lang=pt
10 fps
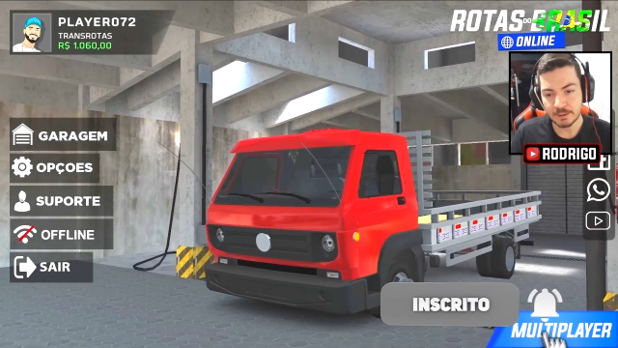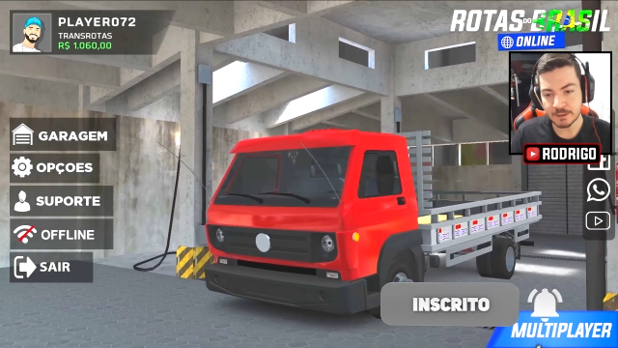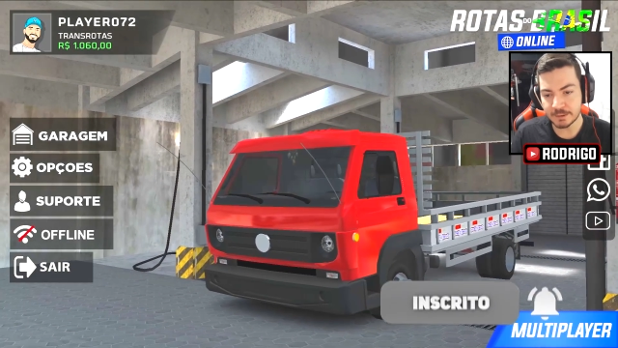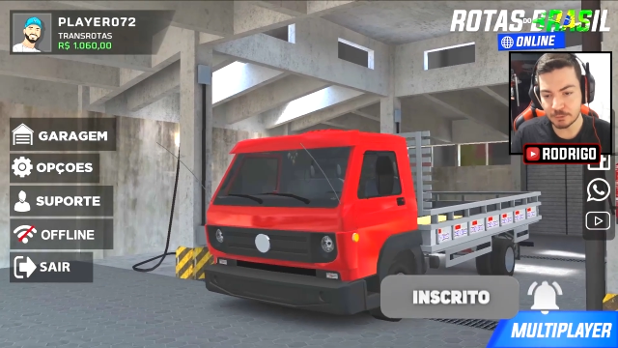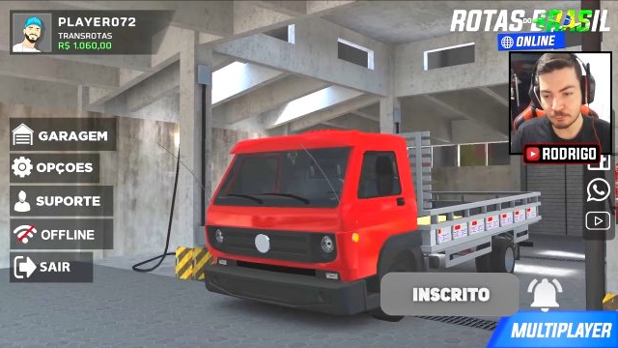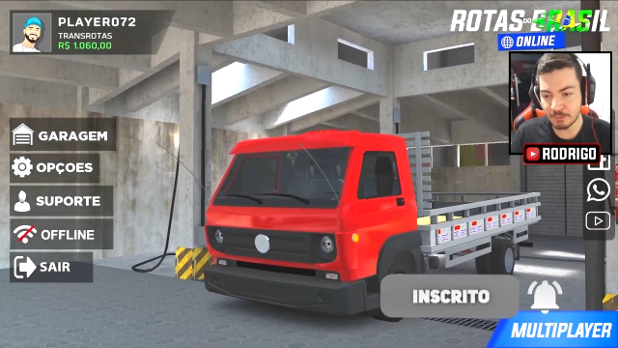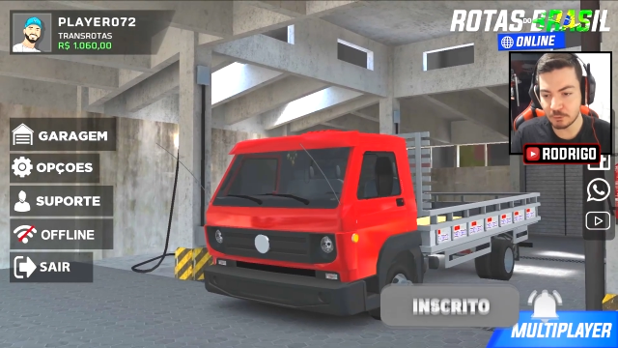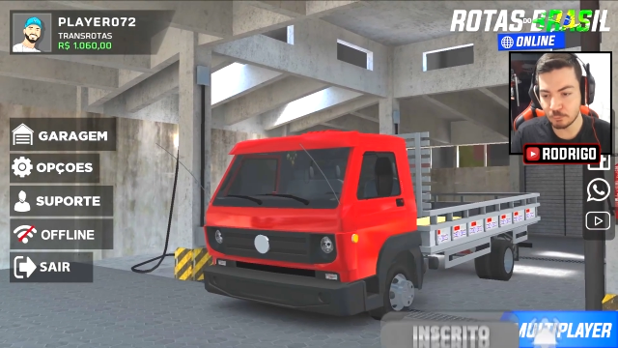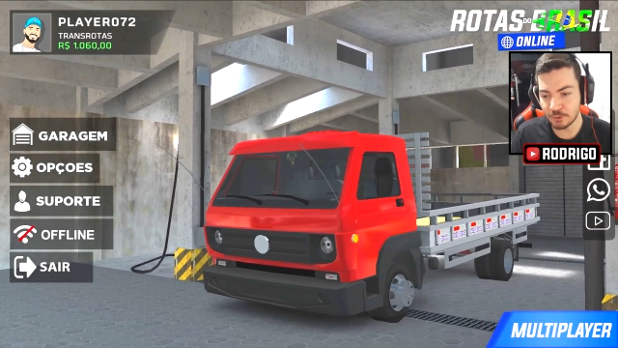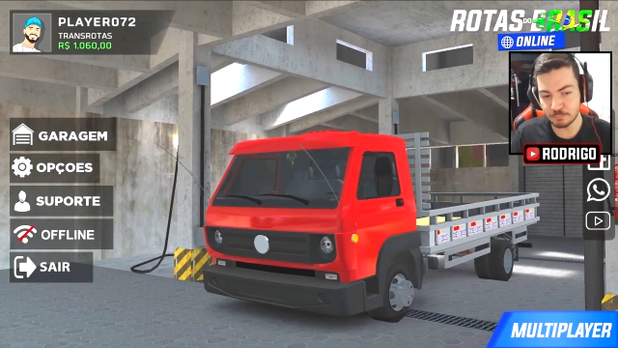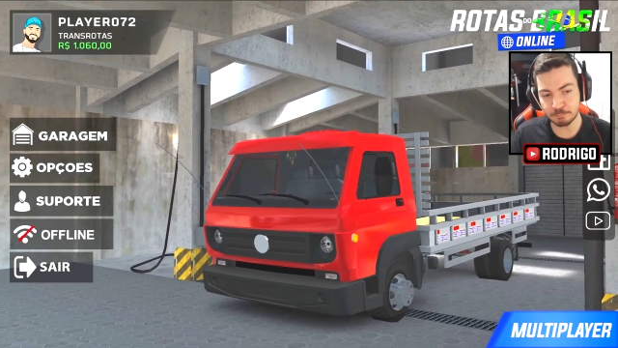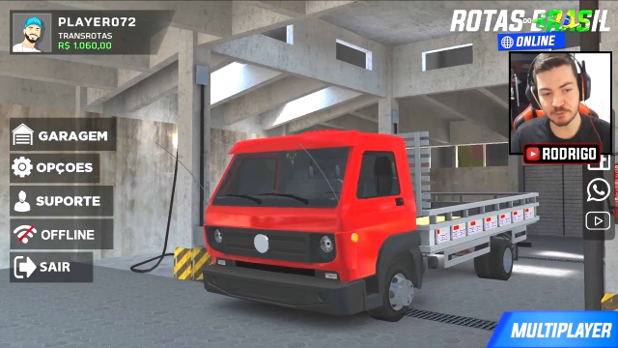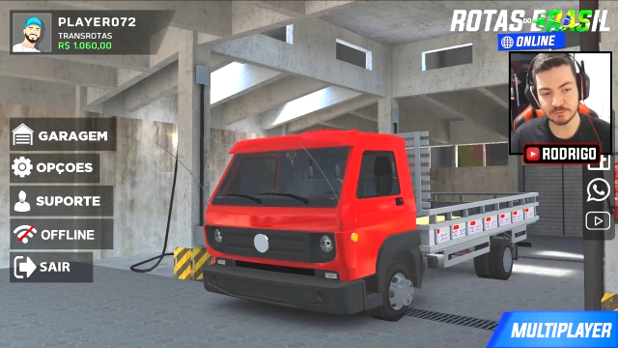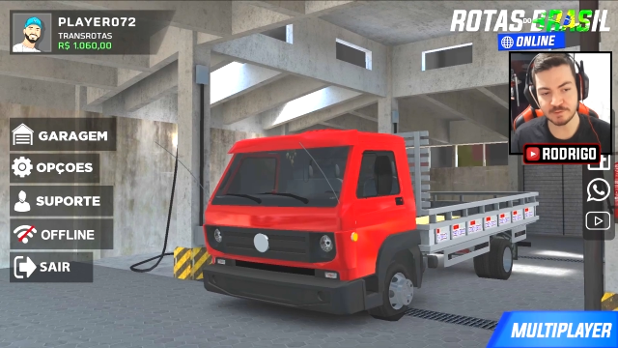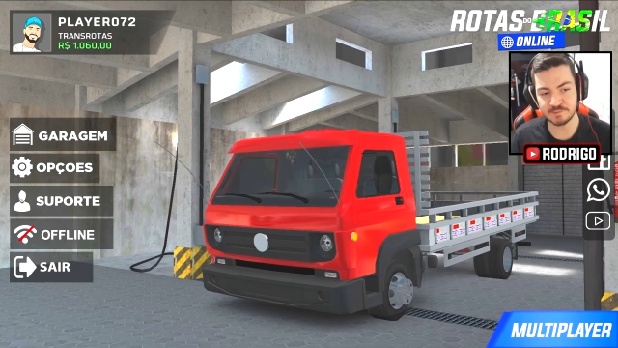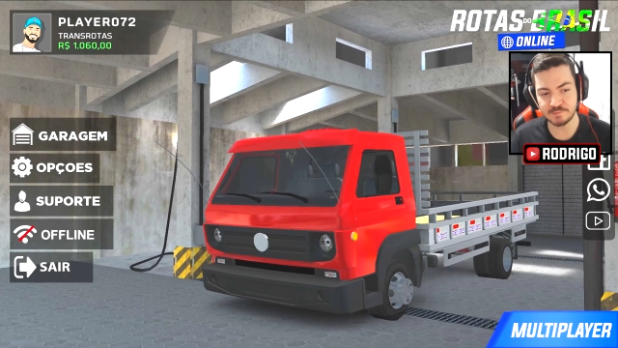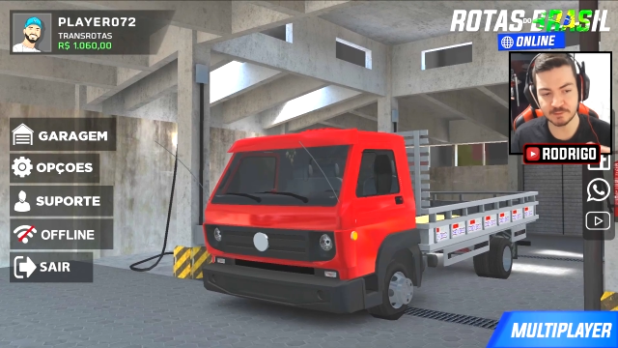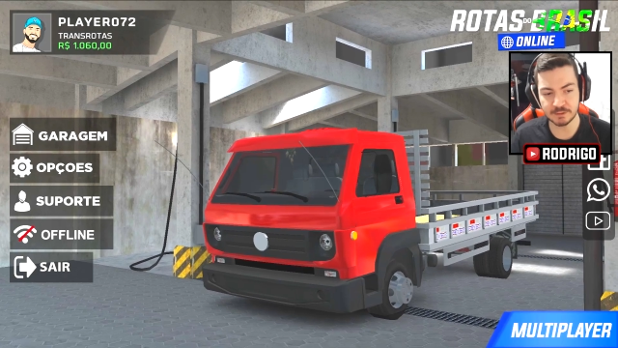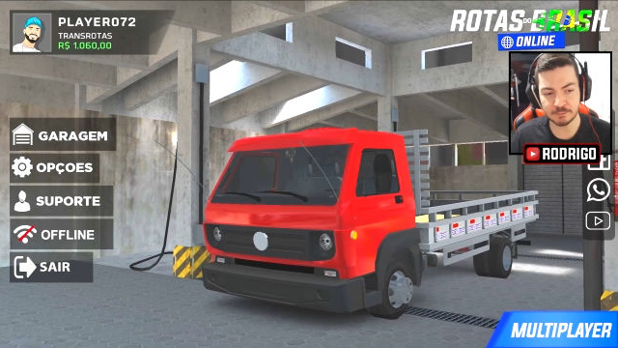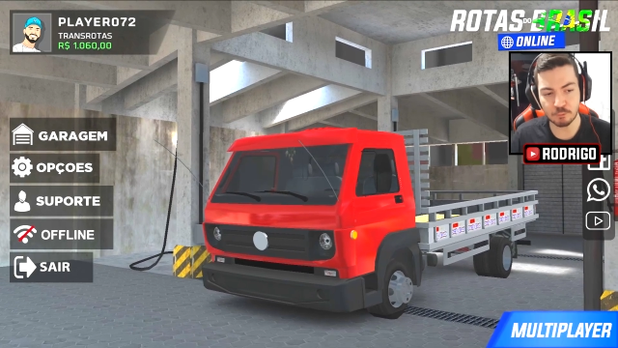E aqui no menu a gente pode estar tá
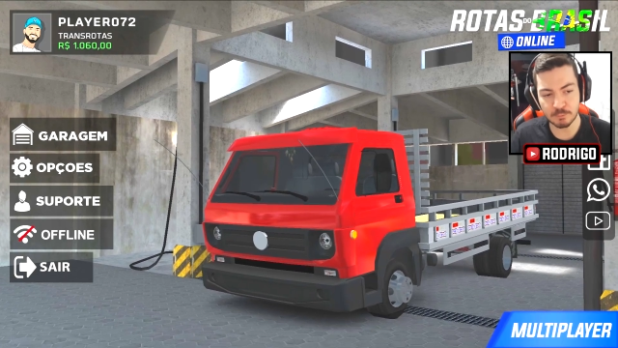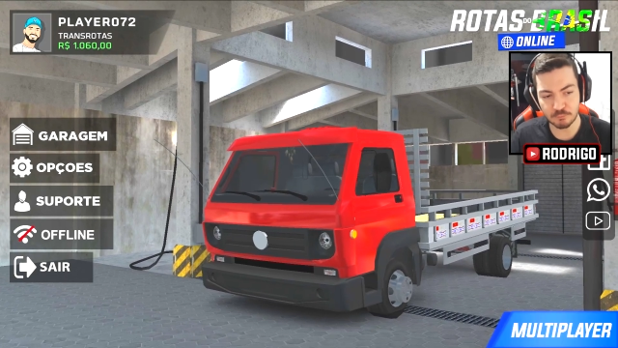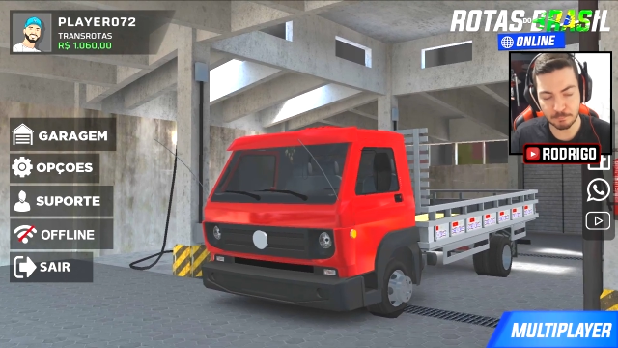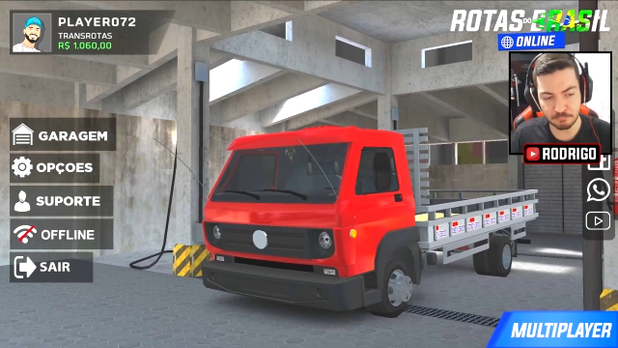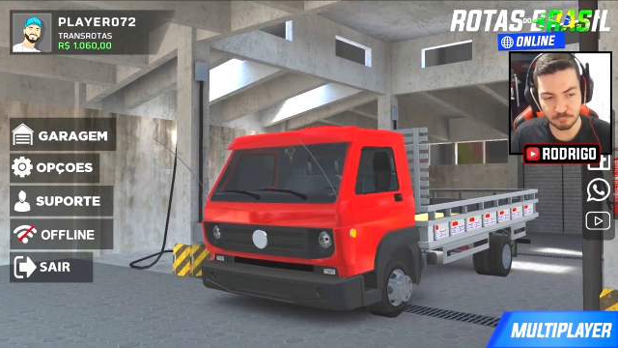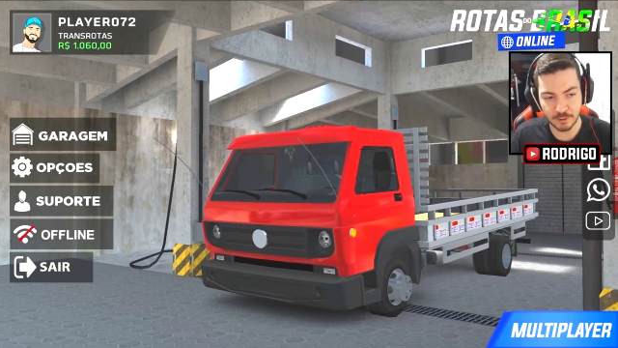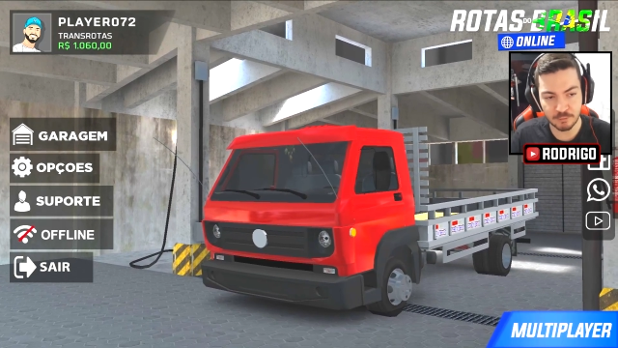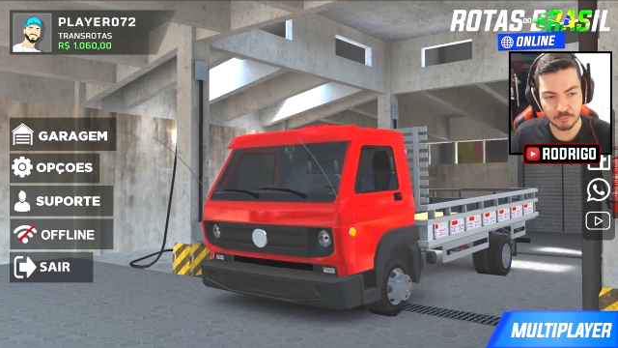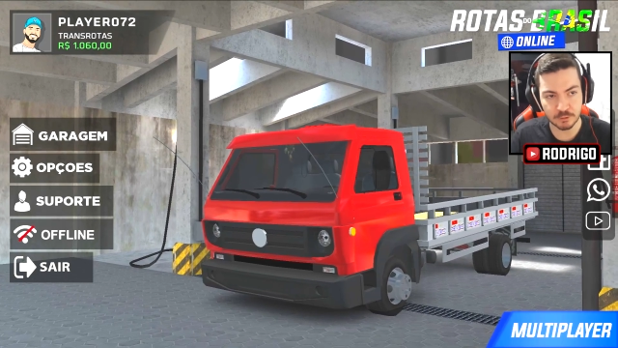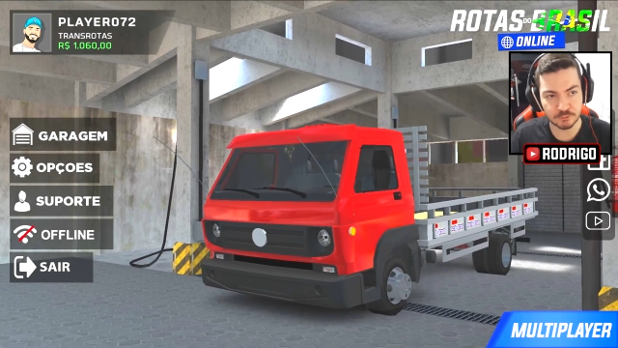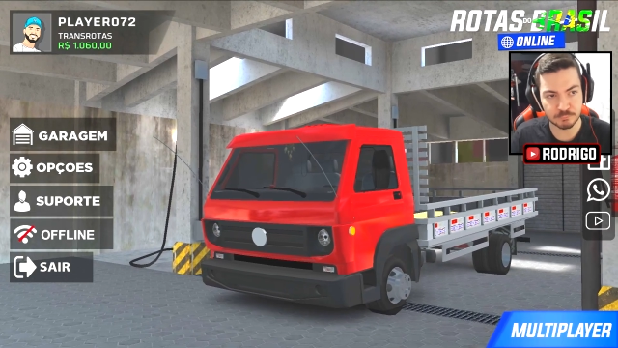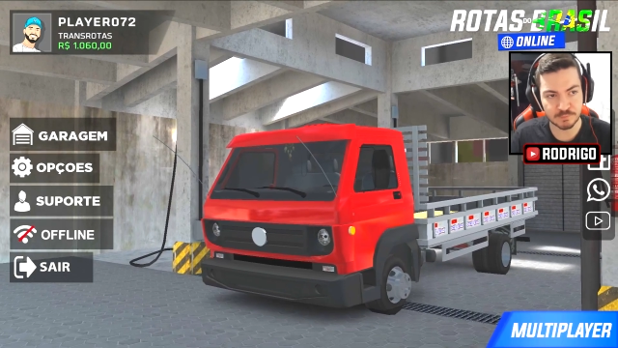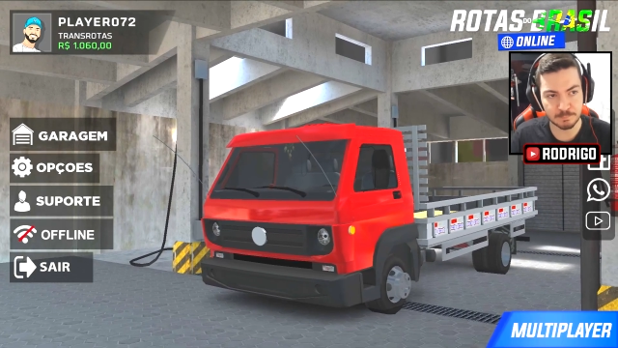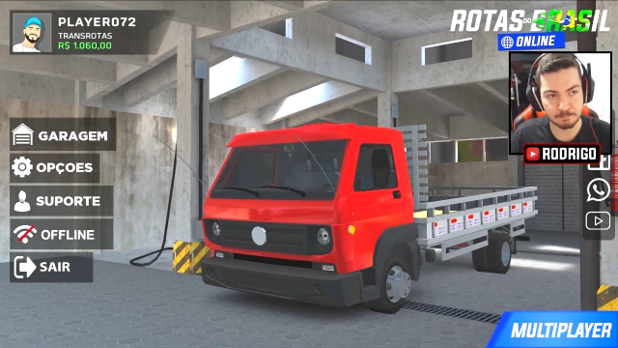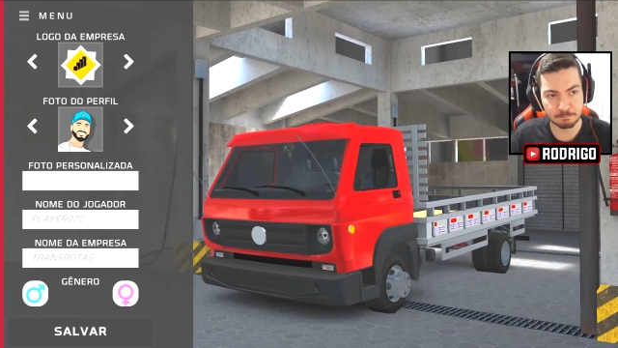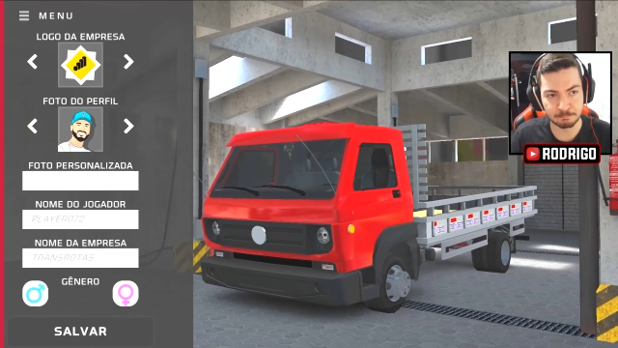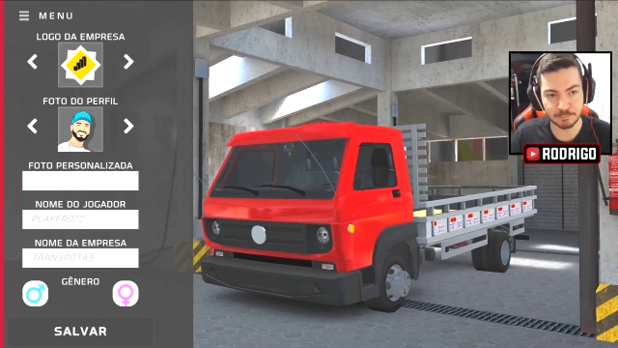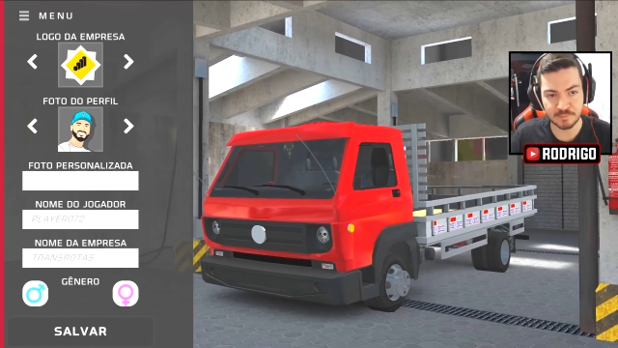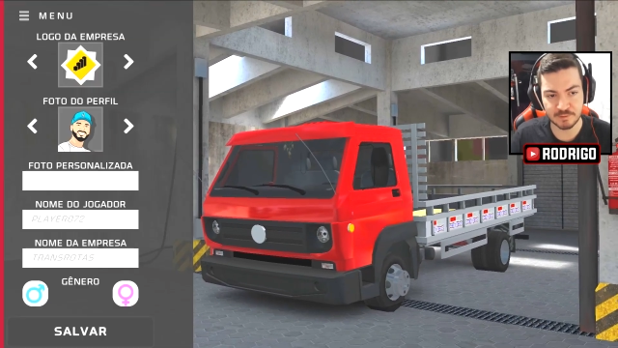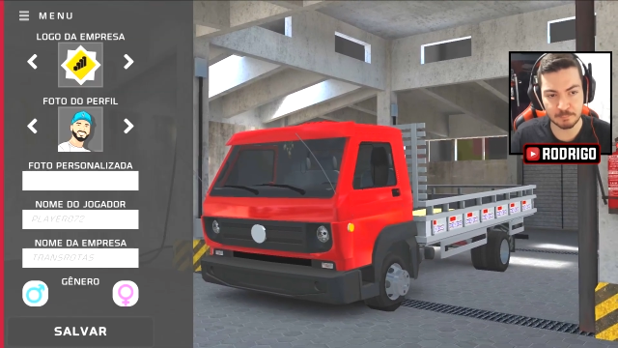acessando aqui algumas opções, ó, de você,
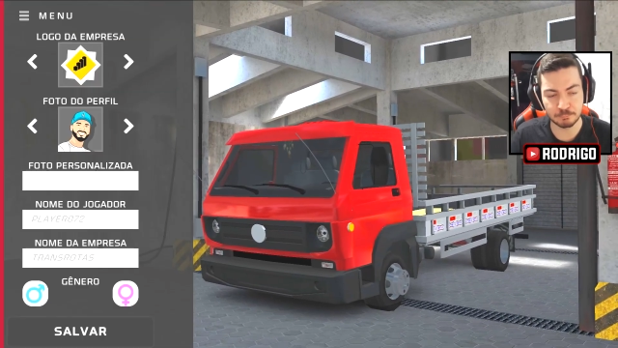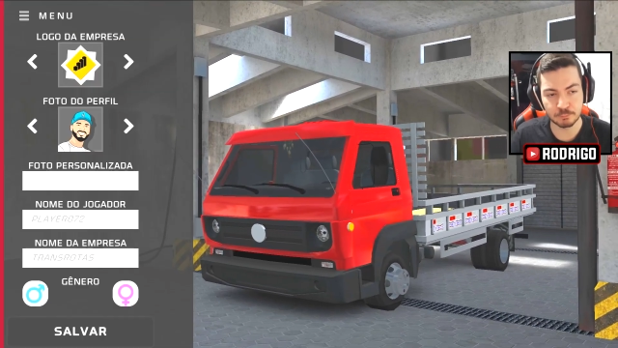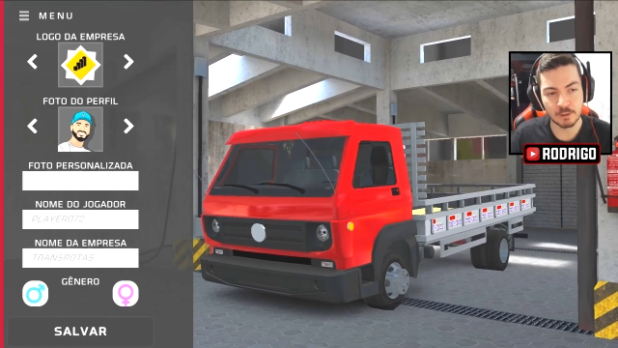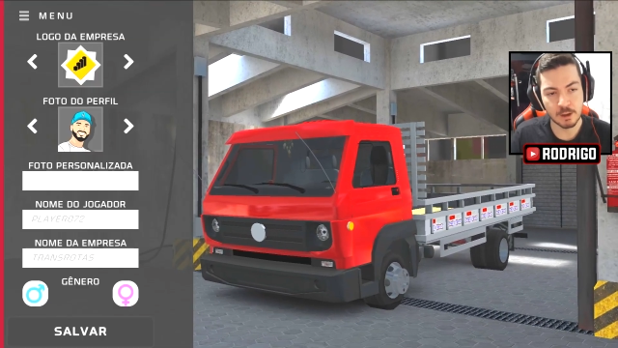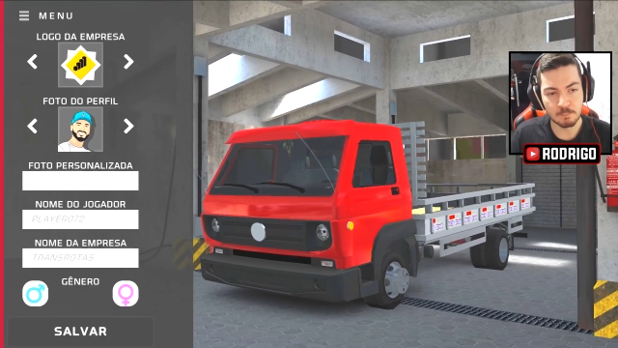por exemplo,